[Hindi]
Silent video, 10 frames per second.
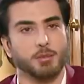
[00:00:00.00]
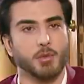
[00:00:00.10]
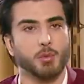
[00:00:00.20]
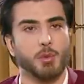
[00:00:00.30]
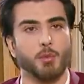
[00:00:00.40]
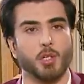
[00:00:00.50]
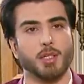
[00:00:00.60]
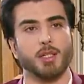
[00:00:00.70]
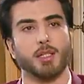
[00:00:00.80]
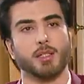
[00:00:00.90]
जब शुरू में मैं
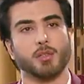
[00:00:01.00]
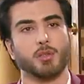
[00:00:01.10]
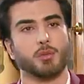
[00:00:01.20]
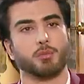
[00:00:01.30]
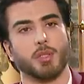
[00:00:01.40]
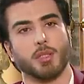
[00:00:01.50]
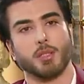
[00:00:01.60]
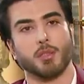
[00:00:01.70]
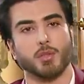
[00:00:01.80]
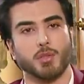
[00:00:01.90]
मॉडलिंग कर रहा था तो आ,
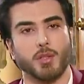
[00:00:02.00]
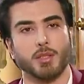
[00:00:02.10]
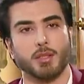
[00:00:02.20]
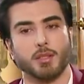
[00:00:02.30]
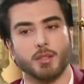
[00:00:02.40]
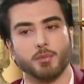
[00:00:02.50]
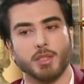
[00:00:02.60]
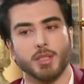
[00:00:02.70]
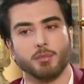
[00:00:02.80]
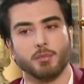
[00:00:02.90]
उस वक्त
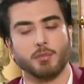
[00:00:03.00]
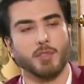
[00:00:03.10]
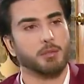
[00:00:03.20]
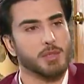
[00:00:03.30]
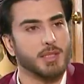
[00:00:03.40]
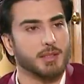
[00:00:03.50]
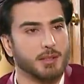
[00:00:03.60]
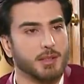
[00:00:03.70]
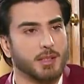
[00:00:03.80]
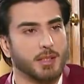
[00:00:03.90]
मुझे वक्त मिल जाता
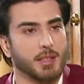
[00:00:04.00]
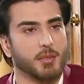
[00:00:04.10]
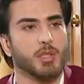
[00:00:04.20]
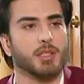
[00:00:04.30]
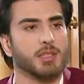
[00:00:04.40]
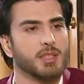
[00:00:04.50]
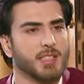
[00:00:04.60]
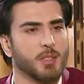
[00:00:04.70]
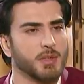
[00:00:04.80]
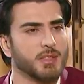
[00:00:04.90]
था करने का हम्म। क्योंकि इतनी
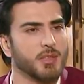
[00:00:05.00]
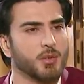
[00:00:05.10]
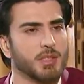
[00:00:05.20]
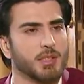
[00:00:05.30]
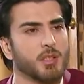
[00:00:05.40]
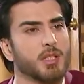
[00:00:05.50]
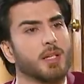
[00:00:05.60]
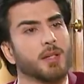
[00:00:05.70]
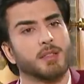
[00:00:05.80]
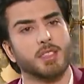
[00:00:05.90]
असाइनमेंट्स नहीं हम्म। होती थी और
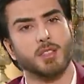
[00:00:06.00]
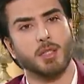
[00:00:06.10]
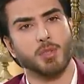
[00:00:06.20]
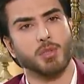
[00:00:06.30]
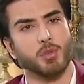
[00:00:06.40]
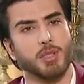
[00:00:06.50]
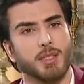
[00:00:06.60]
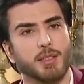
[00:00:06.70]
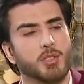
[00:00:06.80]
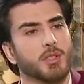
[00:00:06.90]
जिस वक्त हमने शुरू किया
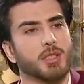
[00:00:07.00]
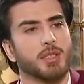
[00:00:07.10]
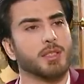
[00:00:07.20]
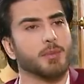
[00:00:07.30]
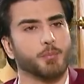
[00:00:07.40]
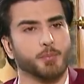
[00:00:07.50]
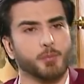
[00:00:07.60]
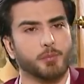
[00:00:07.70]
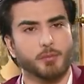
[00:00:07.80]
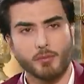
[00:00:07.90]
था तो उस वक्त इतनी
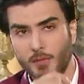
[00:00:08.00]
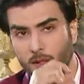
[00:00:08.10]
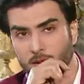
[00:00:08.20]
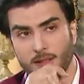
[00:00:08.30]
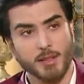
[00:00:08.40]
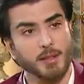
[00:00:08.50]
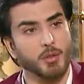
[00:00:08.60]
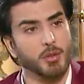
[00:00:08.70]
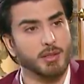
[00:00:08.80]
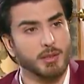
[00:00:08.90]
ज़्यादा
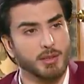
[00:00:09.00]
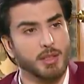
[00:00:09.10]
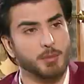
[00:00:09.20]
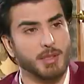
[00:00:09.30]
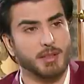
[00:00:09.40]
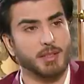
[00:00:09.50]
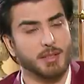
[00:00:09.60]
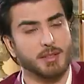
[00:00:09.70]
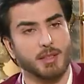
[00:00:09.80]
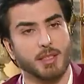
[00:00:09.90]
ग्रो किया भी नहीं था
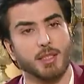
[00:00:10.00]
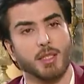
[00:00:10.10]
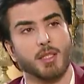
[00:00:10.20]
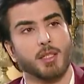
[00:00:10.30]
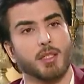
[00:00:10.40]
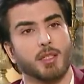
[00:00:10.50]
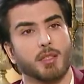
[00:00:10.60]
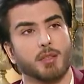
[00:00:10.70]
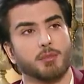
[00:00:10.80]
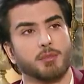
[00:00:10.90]
इंडस्ट्री हाँ,
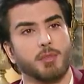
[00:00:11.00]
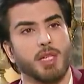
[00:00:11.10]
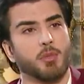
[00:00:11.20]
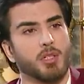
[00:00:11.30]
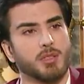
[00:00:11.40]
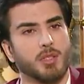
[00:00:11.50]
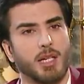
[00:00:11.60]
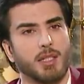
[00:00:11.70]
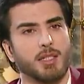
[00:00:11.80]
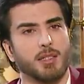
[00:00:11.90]
ने मेल मॉडल्स को
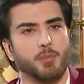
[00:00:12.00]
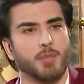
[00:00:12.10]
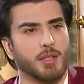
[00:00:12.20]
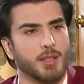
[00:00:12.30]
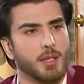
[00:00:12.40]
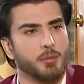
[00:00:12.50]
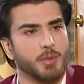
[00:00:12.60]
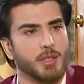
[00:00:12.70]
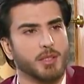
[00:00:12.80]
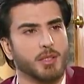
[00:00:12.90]
हार्डली रैम
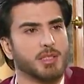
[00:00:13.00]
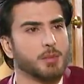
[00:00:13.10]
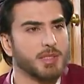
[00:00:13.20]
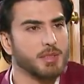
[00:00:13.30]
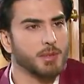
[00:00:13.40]
पे अच्छे हम्म, पैसे